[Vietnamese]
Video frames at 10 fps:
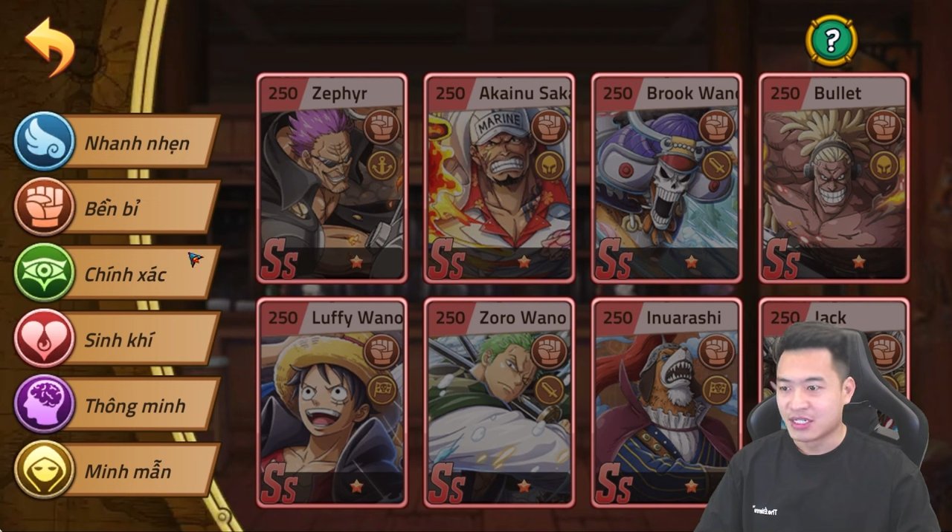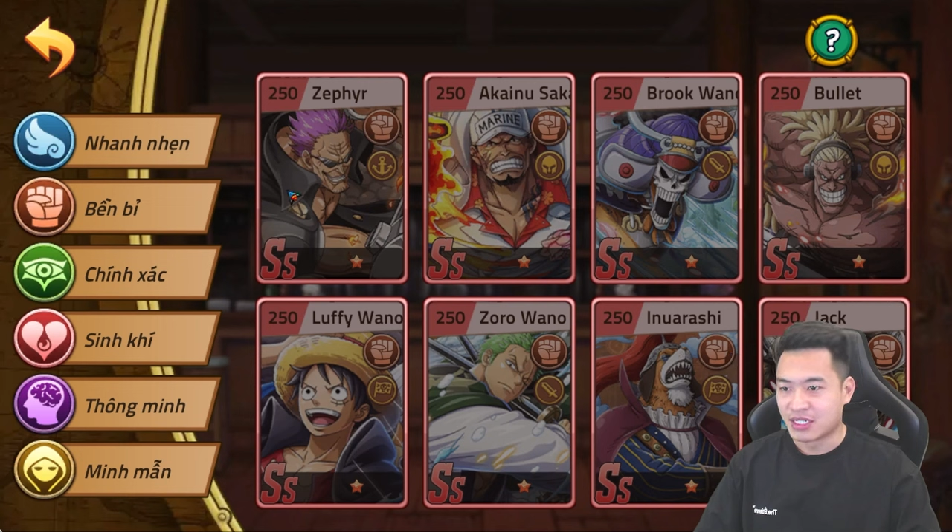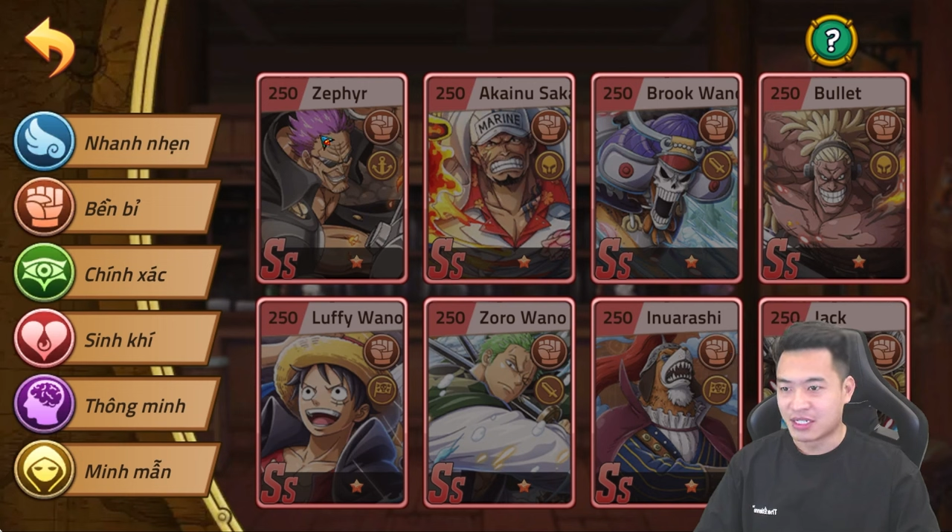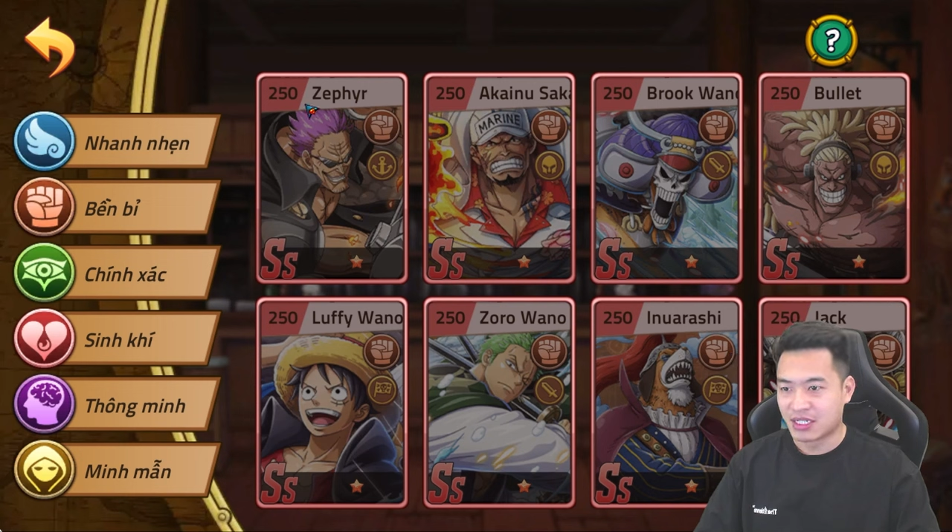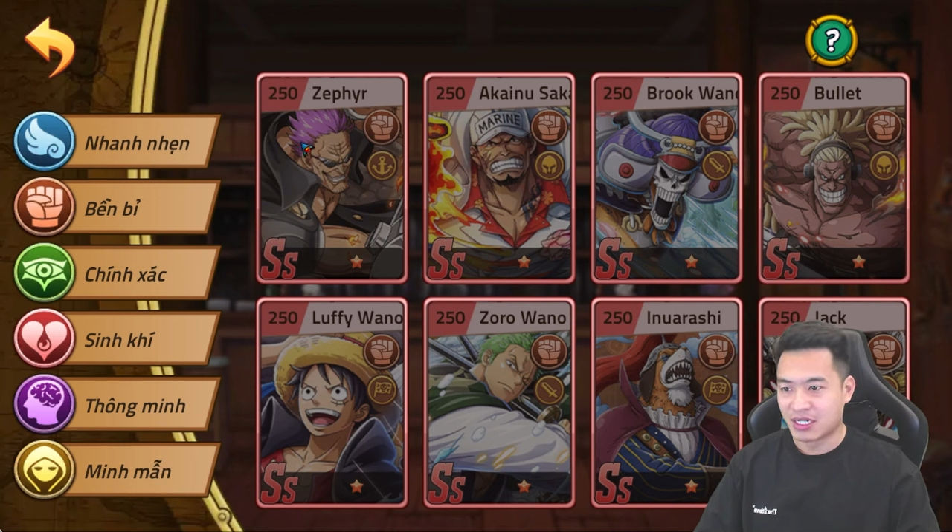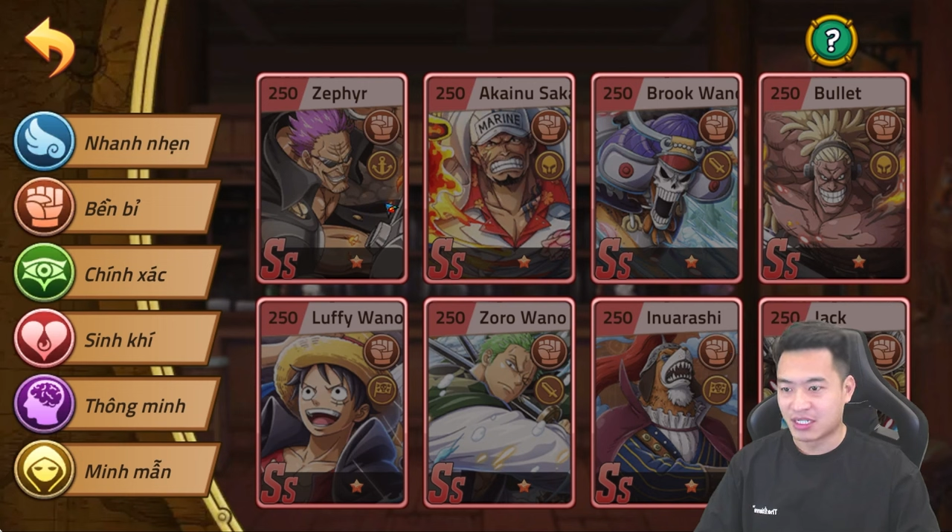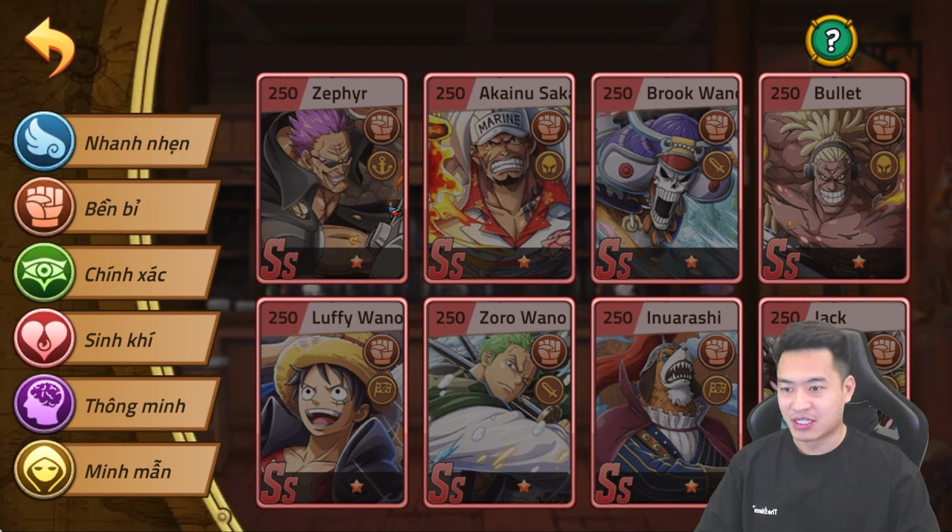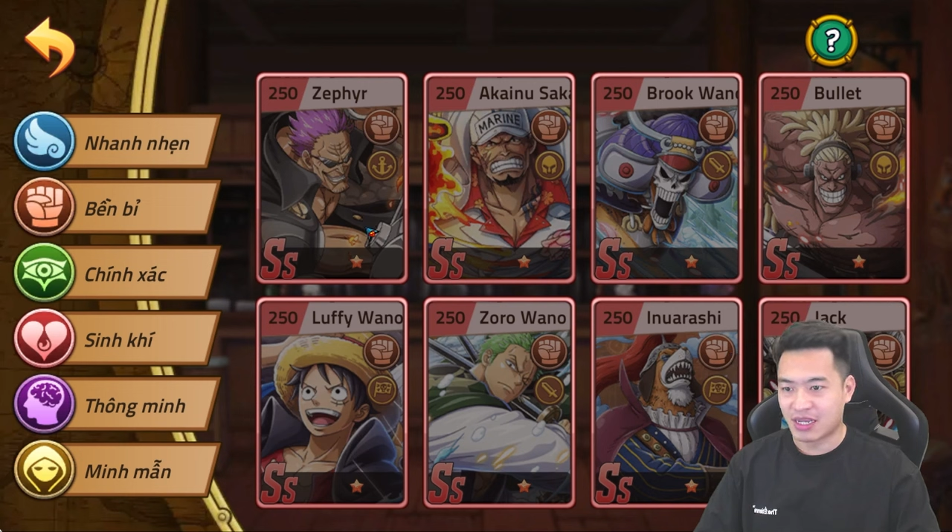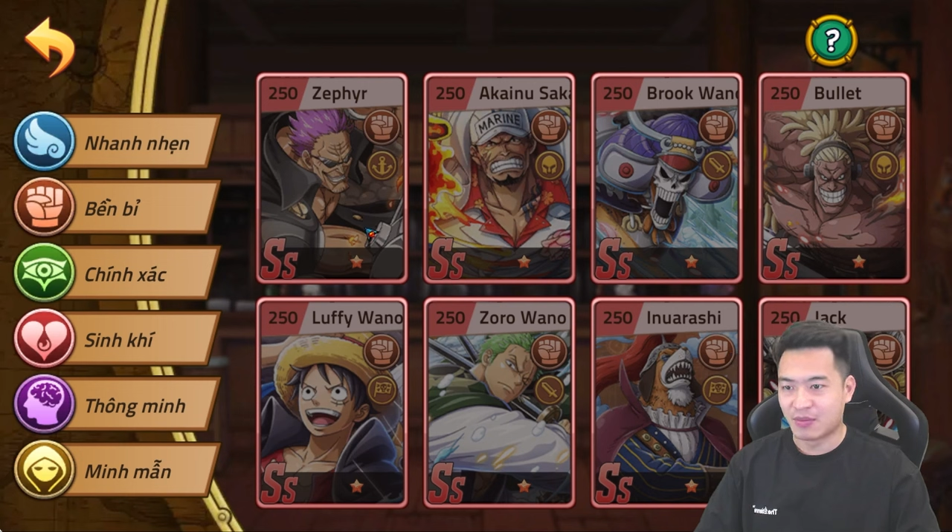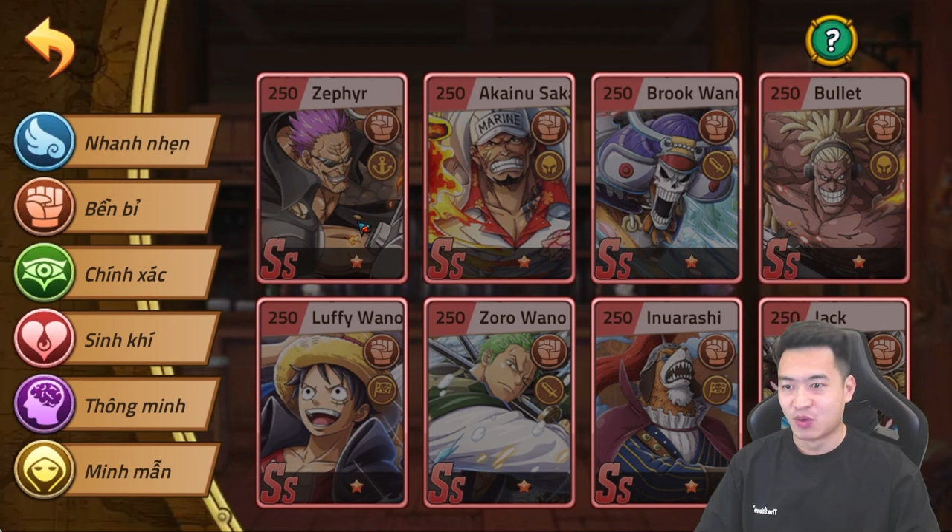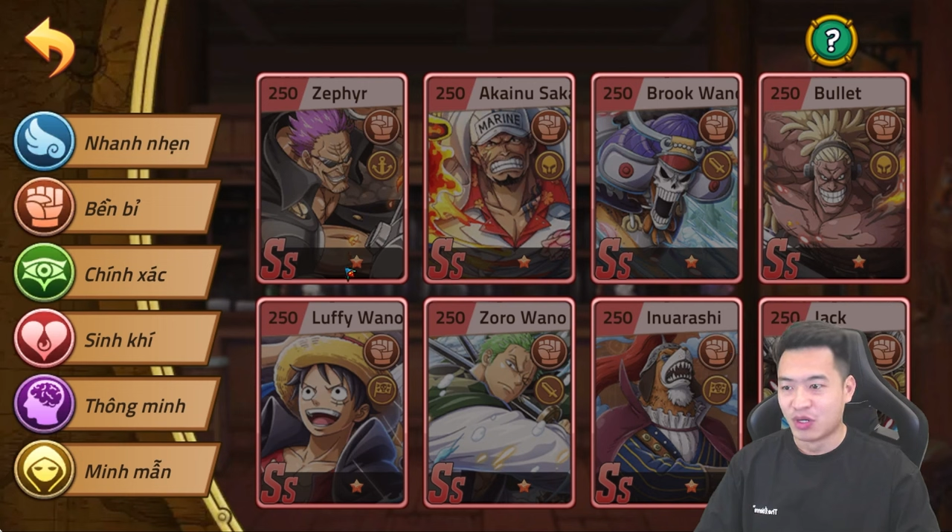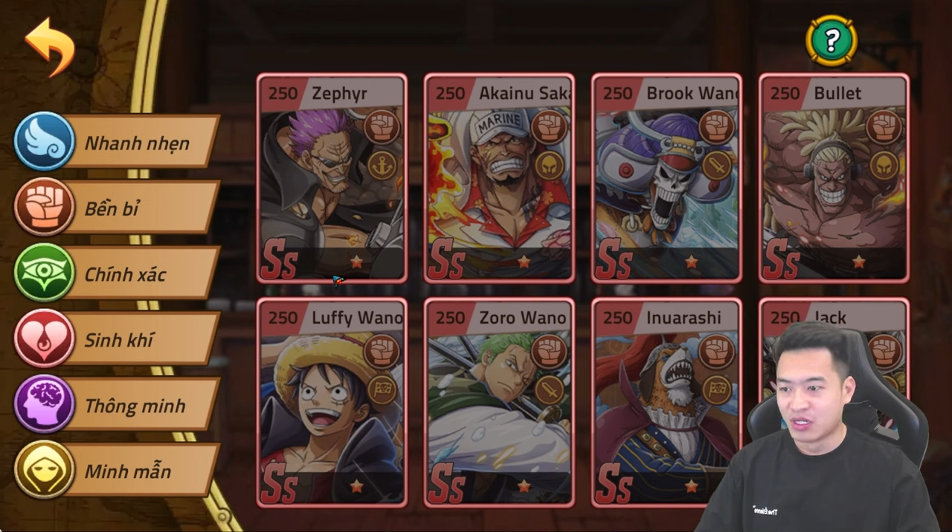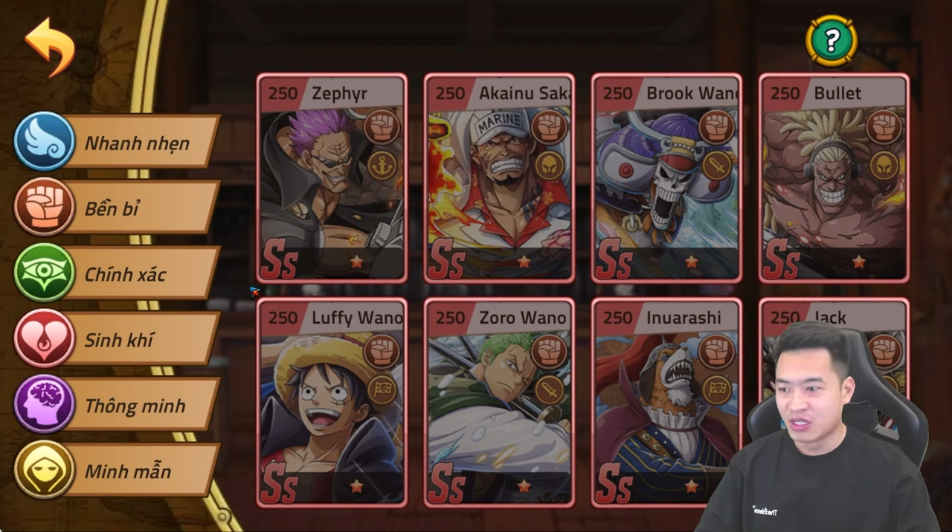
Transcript: Ờ, thì xem luôn